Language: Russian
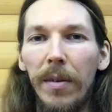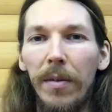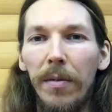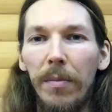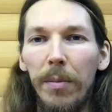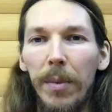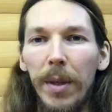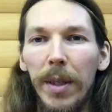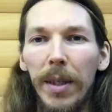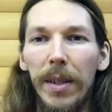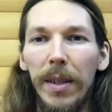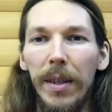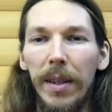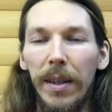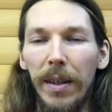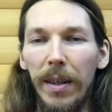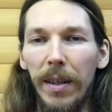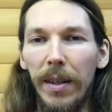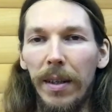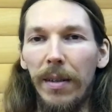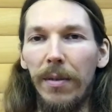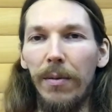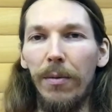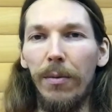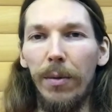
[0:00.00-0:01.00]

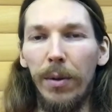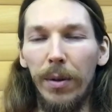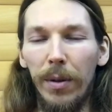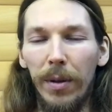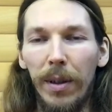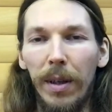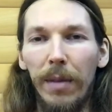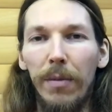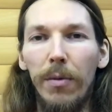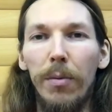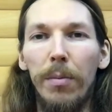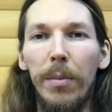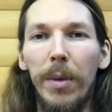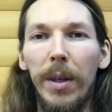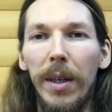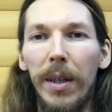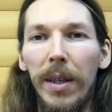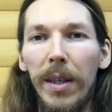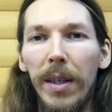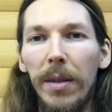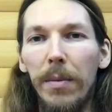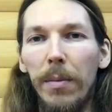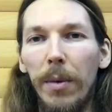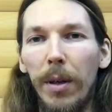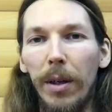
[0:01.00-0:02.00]
вместо вот того
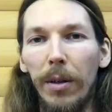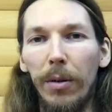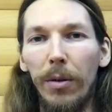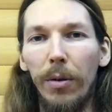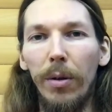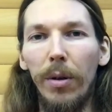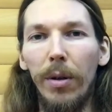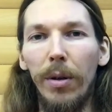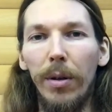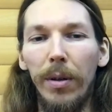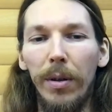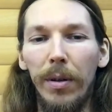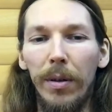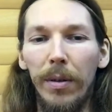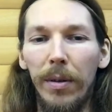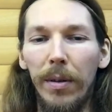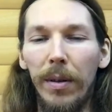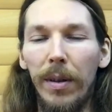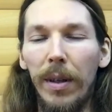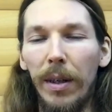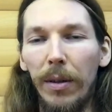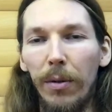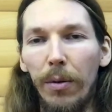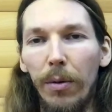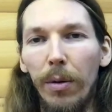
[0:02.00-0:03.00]
механизма, который,
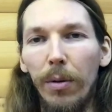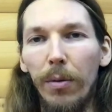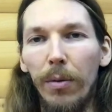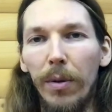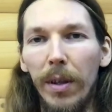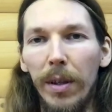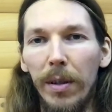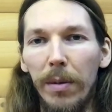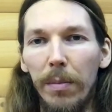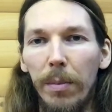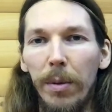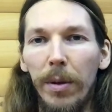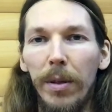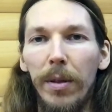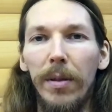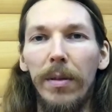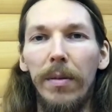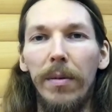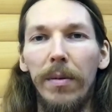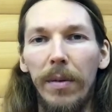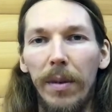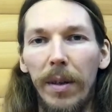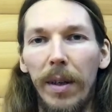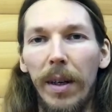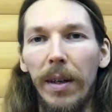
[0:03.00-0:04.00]
который у нас
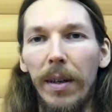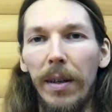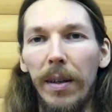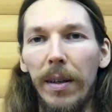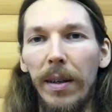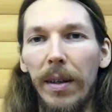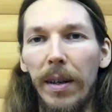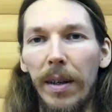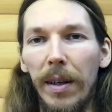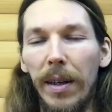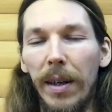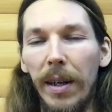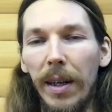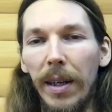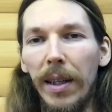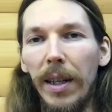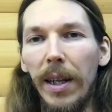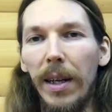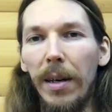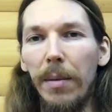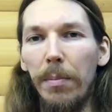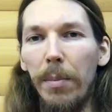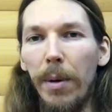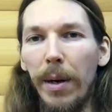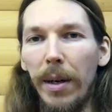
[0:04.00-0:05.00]
был как
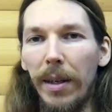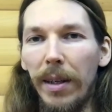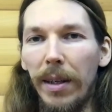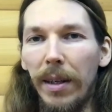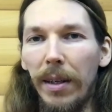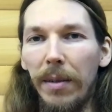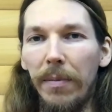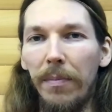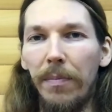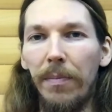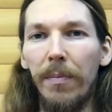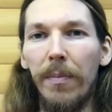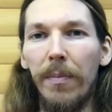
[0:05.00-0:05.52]
родная партия.